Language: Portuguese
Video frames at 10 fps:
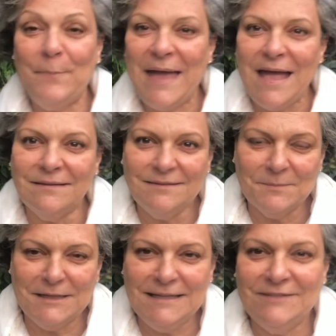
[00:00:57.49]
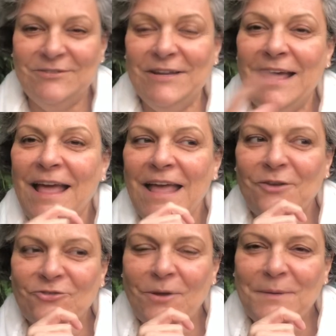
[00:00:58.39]
péssima nisso e
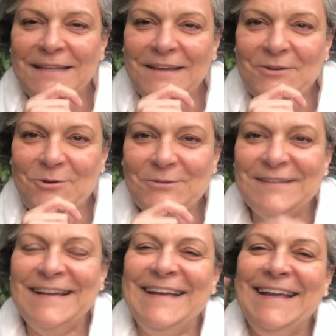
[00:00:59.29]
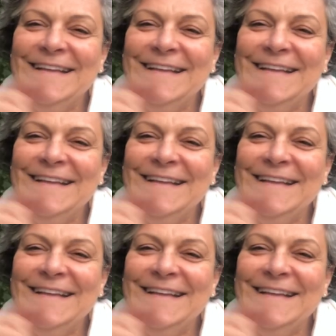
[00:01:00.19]
eu só me dei conta